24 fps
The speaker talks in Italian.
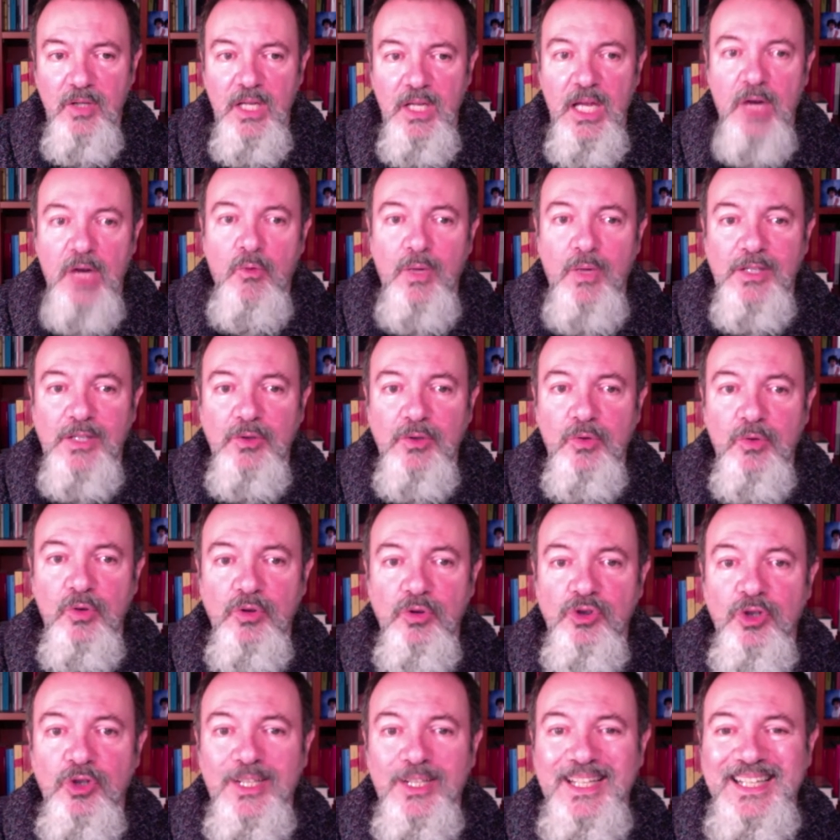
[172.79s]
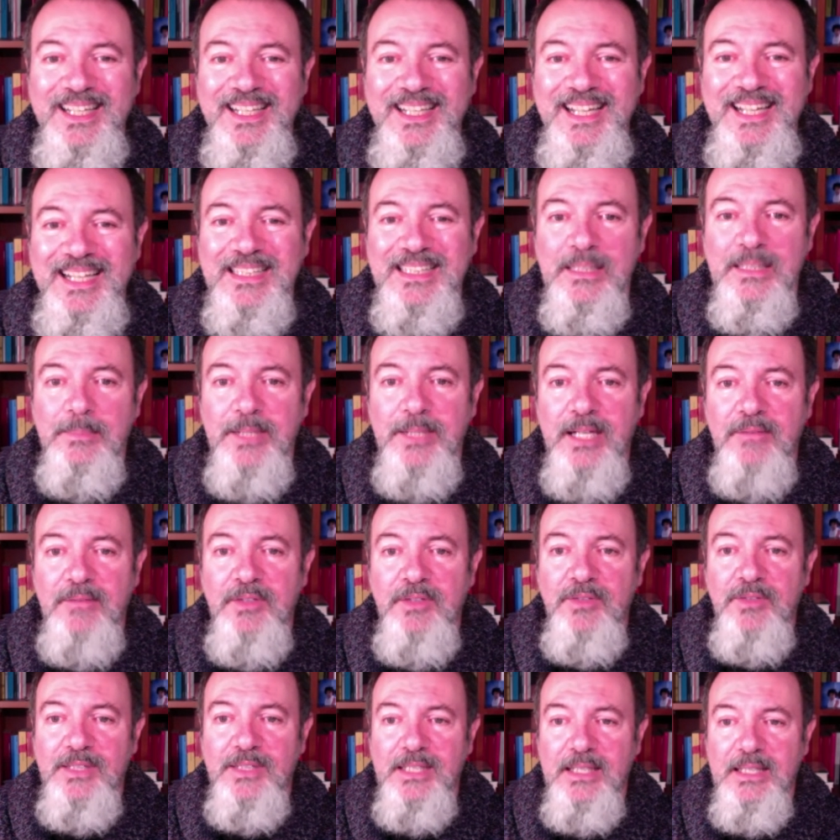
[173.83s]
e quattro costole incrinate perché
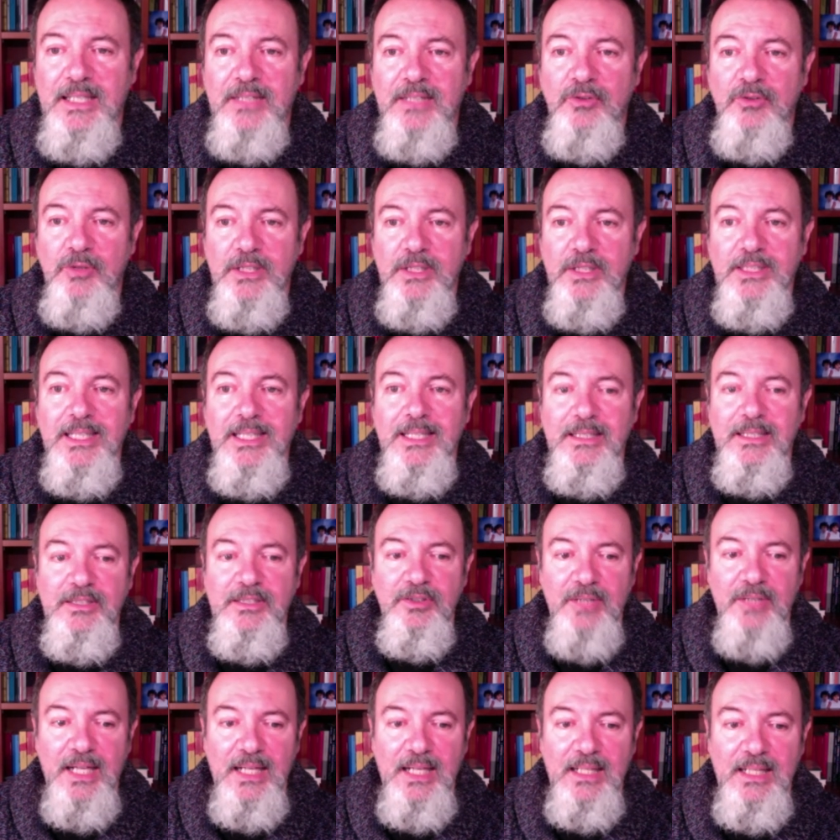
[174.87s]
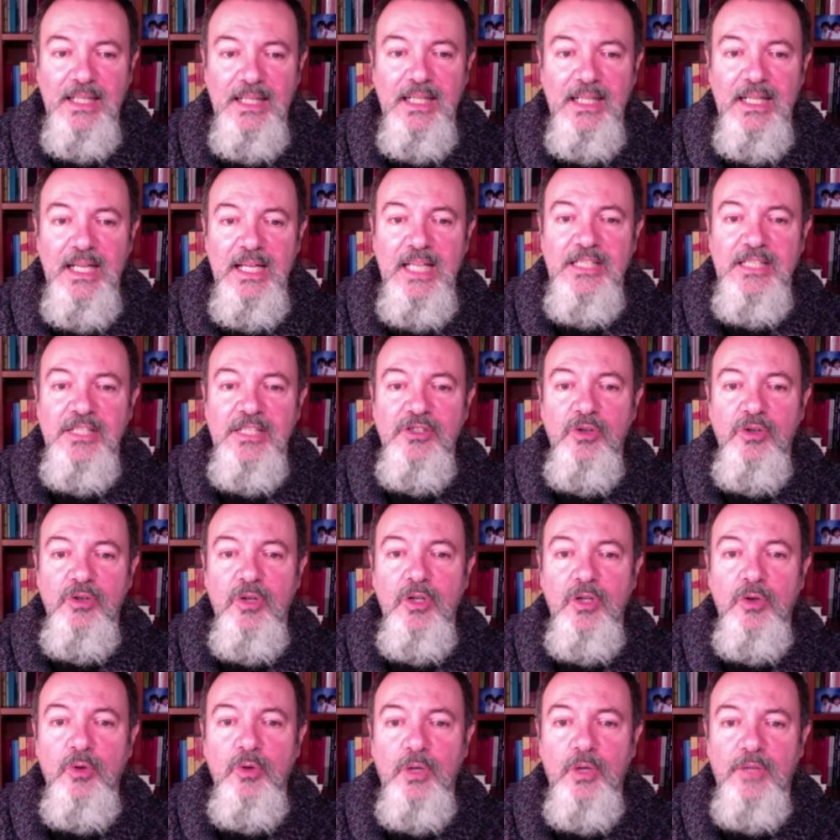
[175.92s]
avevo attaccato l'internazionale, e se sono
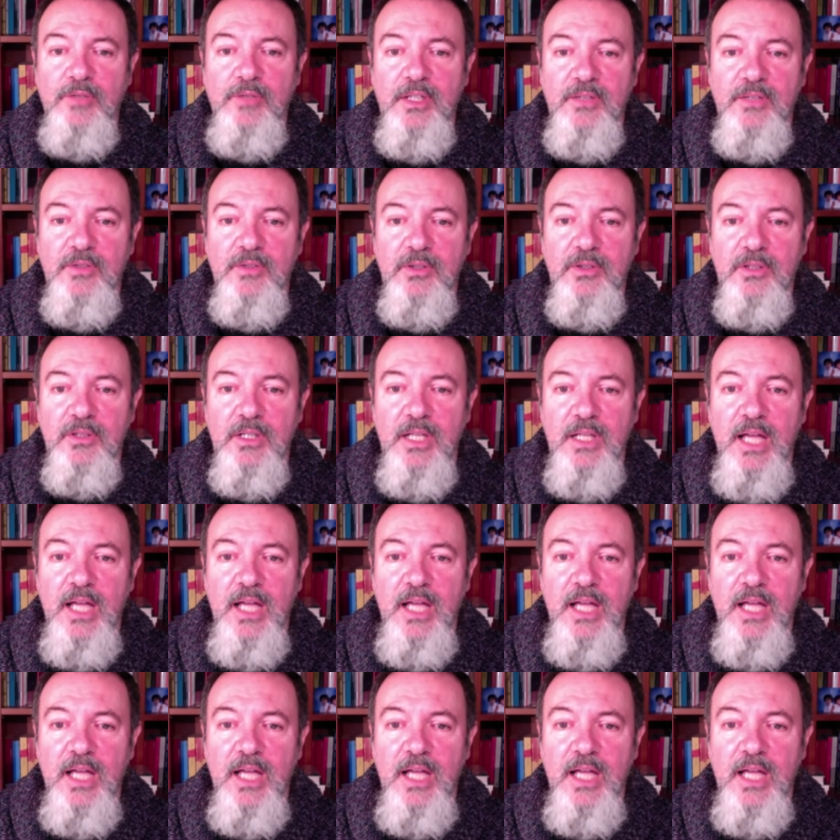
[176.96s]
ancora vivo,